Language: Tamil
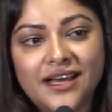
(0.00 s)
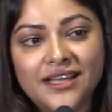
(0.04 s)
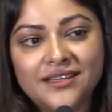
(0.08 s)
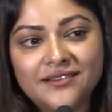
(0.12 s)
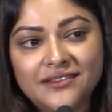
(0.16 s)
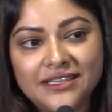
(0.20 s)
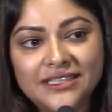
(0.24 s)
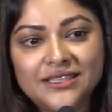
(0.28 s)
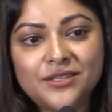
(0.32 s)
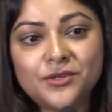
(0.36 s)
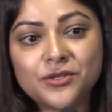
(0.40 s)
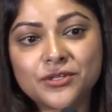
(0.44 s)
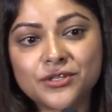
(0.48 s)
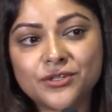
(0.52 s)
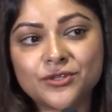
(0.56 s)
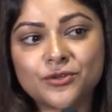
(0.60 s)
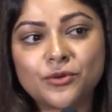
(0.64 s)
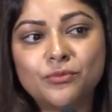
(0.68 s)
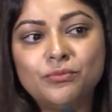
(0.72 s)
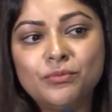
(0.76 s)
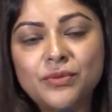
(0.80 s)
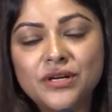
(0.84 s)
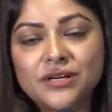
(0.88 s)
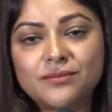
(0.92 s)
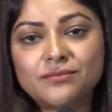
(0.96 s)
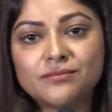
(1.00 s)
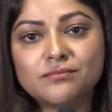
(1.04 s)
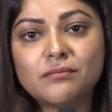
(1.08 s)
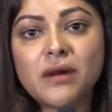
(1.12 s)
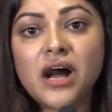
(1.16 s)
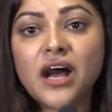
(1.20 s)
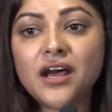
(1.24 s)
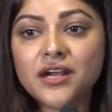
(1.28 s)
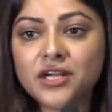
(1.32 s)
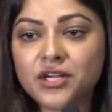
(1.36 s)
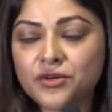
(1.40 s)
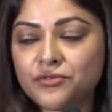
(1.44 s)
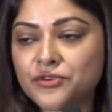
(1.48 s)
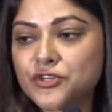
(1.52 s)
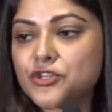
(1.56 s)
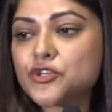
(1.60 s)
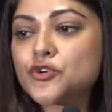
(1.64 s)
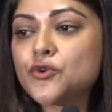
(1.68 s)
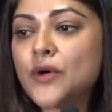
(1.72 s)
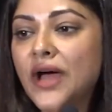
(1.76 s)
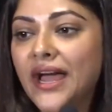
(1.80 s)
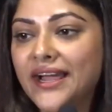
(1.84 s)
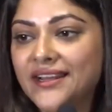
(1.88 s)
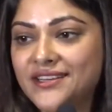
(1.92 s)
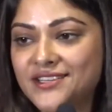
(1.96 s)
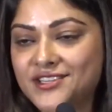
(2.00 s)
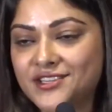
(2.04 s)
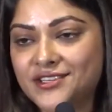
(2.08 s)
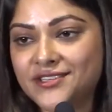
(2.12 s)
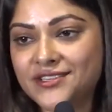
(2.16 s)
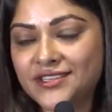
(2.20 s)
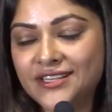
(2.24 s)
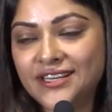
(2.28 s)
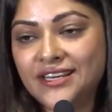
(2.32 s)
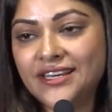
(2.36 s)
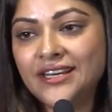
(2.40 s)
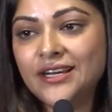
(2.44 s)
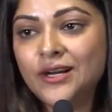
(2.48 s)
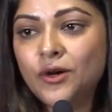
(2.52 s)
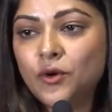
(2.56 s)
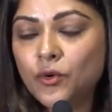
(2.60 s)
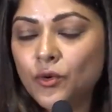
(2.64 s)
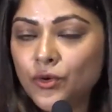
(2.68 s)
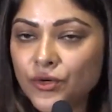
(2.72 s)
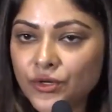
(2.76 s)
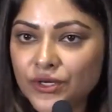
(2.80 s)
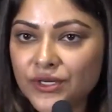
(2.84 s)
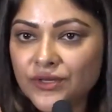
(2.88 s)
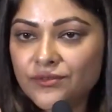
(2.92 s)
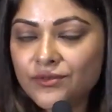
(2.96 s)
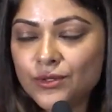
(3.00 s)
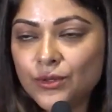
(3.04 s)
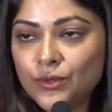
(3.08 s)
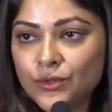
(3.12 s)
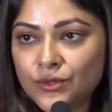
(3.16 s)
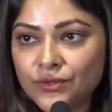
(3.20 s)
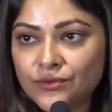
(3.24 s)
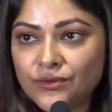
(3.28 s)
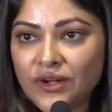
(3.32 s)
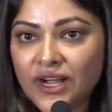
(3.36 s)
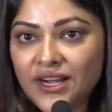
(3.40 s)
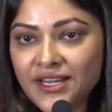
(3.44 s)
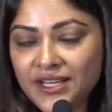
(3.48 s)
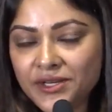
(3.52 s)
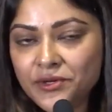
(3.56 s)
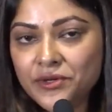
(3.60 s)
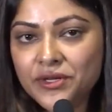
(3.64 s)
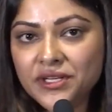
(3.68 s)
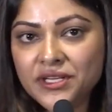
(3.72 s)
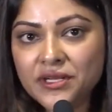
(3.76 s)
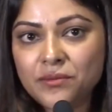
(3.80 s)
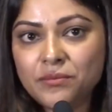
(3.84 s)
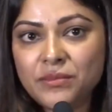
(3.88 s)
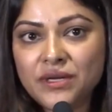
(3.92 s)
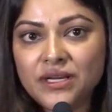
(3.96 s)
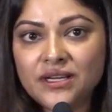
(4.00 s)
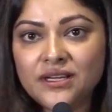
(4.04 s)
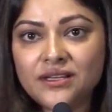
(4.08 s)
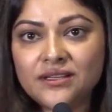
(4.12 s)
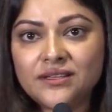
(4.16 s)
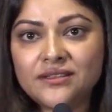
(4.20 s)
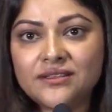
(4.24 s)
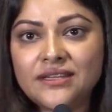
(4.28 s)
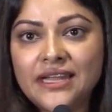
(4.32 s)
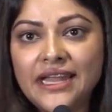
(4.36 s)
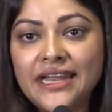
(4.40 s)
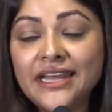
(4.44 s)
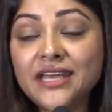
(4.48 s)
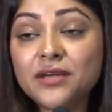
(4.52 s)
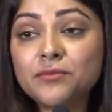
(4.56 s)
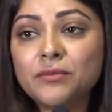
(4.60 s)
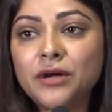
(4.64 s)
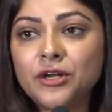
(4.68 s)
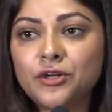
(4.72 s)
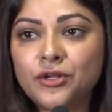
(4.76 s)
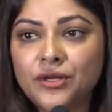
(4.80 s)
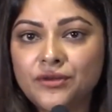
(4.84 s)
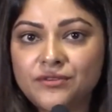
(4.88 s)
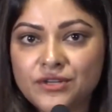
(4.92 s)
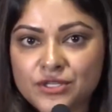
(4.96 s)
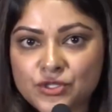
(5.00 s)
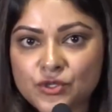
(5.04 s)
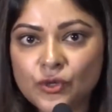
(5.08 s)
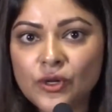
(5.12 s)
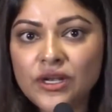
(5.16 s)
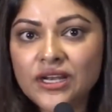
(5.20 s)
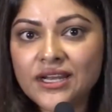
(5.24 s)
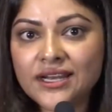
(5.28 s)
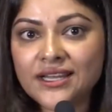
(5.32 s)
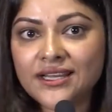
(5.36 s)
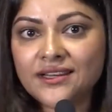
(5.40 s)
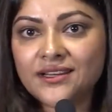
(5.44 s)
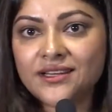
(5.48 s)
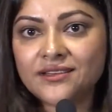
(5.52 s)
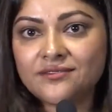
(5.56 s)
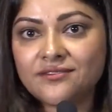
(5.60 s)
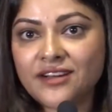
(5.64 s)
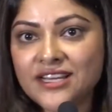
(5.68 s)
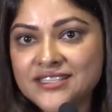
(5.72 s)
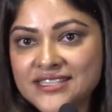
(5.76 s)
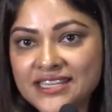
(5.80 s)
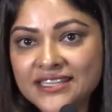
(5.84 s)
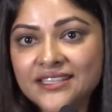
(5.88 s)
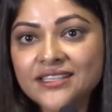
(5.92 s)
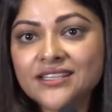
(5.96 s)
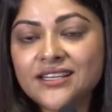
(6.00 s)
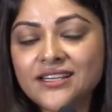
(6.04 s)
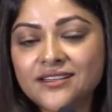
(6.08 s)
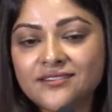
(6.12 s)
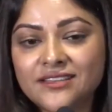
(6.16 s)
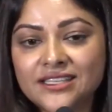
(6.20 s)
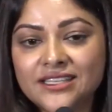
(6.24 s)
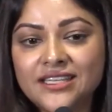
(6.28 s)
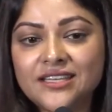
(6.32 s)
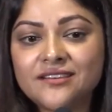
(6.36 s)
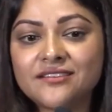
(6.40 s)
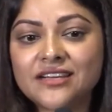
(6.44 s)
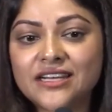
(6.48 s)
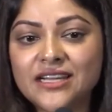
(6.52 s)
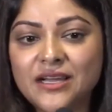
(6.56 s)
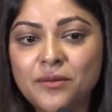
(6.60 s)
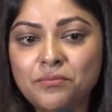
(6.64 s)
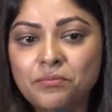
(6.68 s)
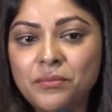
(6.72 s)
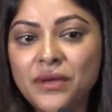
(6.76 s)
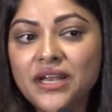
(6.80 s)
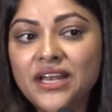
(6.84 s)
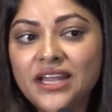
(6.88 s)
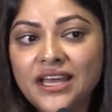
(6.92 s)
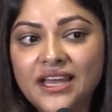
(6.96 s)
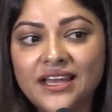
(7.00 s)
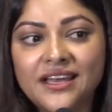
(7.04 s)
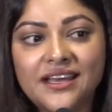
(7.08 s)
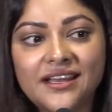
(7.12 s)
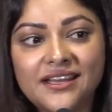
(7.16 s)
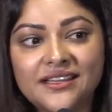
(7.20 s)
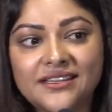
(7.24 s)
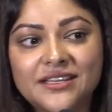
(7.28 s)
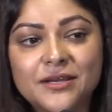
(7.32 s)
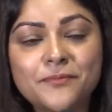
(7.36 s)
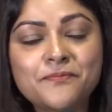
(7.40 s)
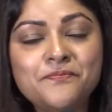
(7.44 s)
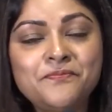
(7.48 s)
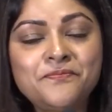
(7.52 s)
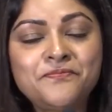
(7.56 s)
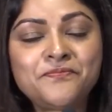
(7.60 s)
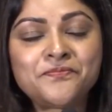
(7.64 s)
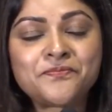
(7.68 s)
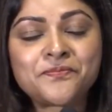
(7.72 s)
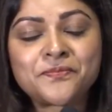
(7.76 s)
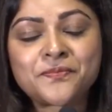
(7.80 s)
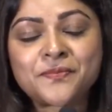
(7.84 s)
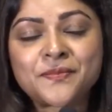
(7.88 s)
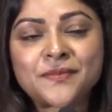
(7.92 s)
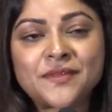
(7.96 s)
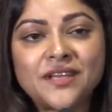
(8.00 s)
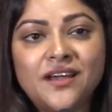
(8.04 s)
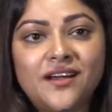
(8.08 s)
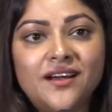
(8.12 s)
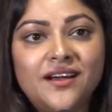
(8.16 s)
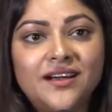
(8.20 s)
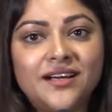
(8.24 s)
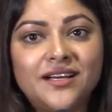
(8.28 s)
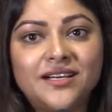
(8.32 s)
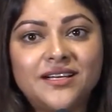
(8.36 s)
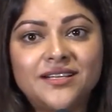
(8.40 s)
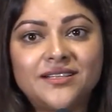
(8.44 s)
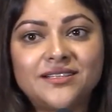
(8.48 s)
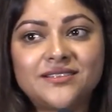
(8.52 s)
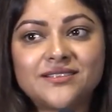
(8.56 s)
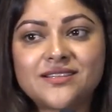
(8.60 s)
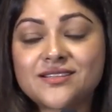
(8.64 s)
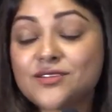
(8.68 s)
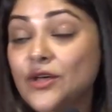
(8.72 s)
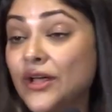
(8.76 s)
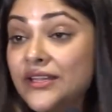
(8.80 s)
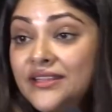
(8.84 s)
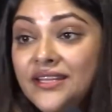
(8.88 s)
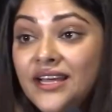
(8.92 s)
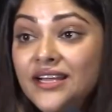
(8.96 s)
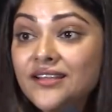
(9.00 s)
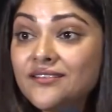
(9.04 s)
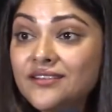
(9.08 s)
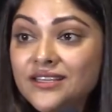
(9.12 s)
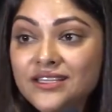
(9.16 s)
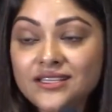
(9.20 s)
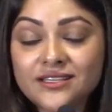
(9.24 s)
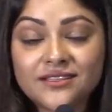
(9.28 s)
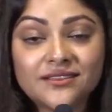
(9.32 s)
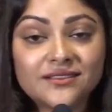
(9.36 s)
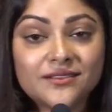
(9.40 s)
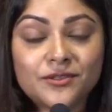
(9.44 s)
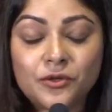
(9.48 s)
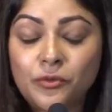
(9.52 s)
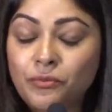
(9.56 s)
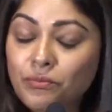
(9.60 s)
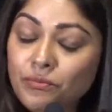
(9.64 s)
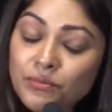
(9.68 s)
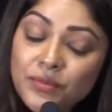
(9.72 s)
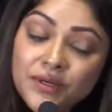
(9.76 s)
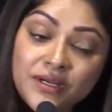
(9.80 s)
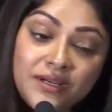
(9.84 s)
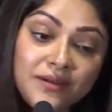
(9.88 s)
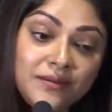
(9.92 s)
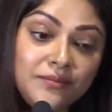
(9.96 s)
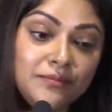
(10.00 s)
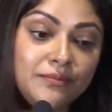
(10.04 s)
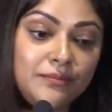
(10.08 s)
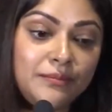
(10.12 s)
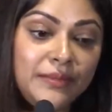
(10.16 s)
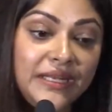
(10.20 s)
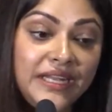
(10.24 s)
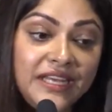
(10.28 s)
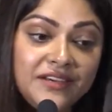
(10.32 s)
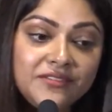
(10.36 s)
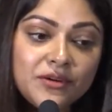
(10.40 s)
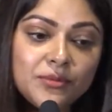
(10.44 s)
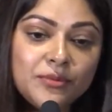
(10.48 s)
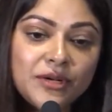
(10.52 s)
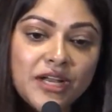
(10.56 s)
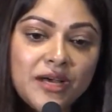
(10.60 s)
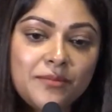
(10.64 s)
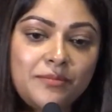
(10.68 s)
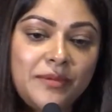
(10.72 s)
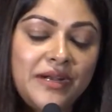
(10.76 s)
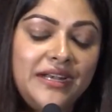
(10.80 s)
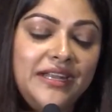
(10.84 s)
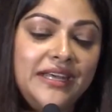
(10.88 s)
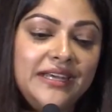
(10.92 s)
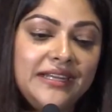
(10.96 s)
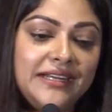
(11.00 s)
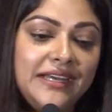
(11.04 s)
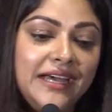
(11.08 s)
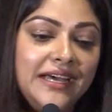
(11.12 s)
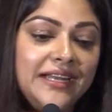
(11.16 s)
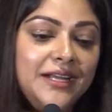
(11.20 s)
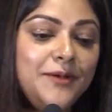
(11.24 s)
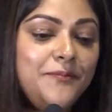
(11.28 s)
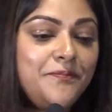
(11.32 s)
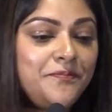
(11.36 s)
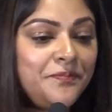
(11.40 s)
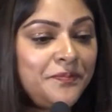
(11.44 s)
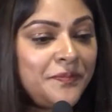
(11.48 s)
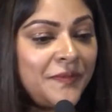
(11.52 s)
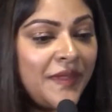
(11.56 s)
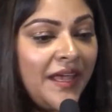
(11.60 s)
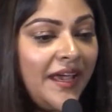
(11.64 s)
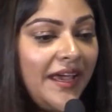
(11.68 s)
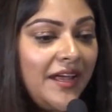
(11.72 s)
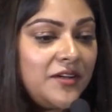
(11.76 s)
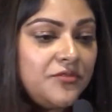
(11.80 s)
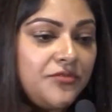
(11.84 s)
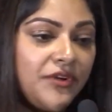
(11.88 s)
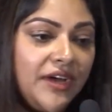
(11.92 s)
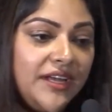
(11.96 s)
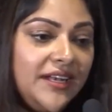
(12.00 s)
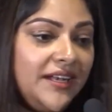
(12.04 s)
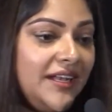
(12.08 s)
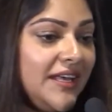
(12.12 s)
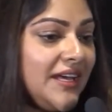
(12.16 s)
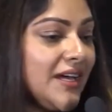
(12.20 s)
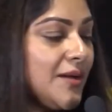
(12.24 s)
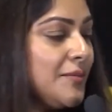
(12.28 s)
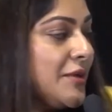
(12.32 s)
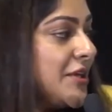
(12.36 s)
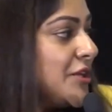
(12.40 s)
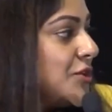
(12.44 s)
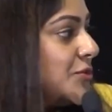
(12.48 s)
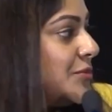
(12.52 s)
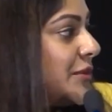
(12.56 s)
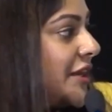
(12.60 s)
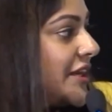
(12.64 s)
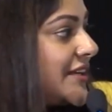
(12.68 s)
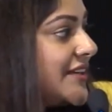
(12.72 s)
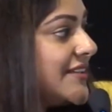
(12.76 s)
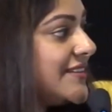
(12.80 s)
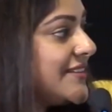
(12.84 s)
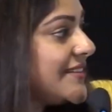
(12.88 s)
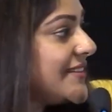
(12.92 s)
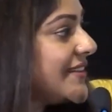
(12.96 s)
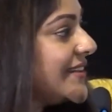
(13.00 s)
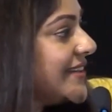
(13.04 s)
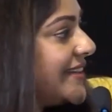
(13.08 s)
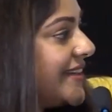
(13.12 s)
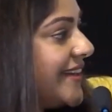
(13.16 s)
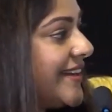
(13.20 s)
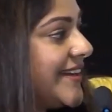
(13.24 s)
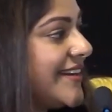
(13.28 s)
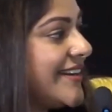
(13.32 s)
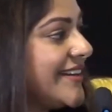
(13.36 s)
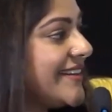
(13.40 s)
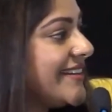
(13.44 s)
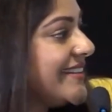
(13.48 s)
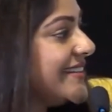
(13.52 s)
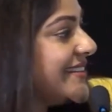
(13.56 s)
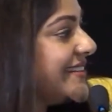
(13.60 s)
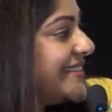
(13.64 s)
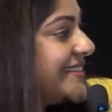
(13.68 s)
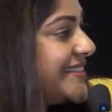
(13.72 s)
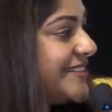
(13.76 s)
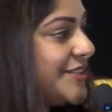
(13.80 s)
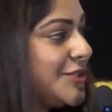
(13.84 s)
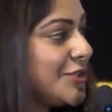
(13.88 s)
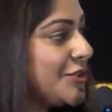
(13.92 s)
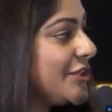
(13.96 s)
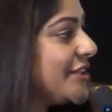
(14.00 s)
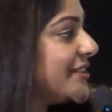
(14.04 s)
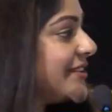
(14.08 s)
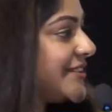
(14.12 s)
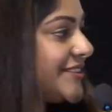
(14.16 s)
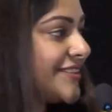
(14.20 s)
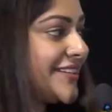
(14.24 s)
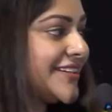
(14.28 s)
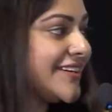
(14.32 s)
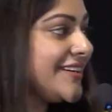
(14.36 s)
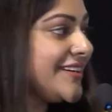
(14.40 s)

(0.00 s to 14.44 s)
அது வந்து ஒரு ரொம்ப மார்க் ஆஃப் ட்ரூ ஆக்டர் ஒரு ஒரு வாட்டி கூட நம்ம நினைக்க மாட்டோம் இவர் சொல்கிற வசனங்கள் வந்து இவர் நம்பலைங்கிறது ஸோ அந்த அளவுக்கு ரொம்ப பிலீவபுளாக பண்ணியிருக்காரு அண்ட் ஃபைனலி கம்மிங் டு பரத் யுவர்